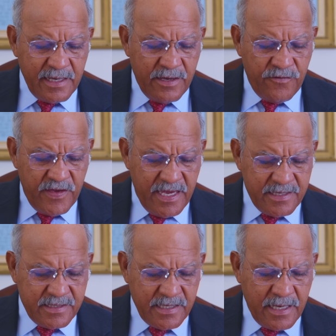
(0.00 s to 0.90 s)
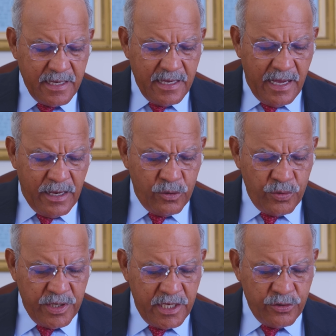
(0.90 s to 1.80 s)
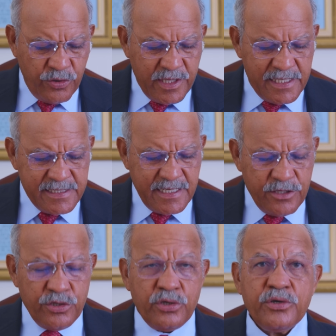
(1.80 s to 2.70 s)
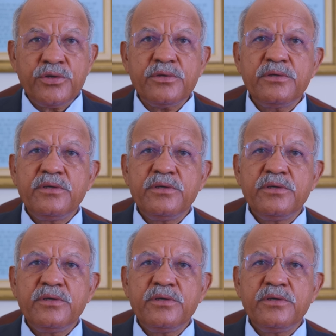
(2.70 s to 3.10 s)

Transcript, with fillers: que viese al ungido del Señor.